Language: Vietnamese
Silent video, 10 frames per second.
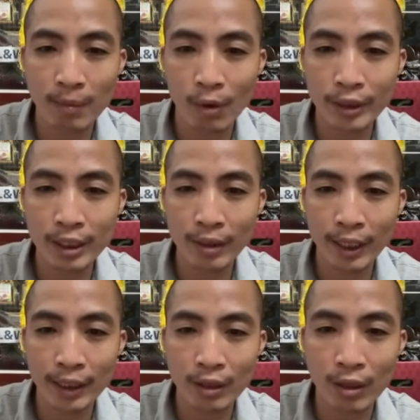buổi sau này
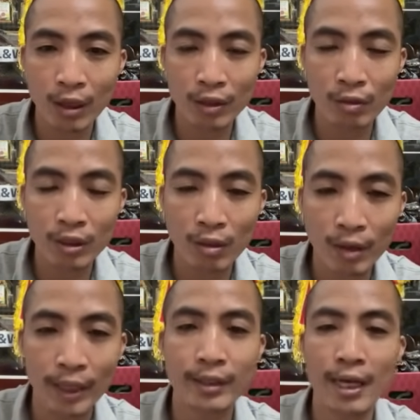đánh có tốt không
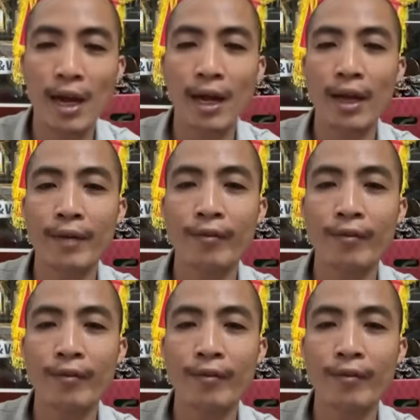anh và dạ,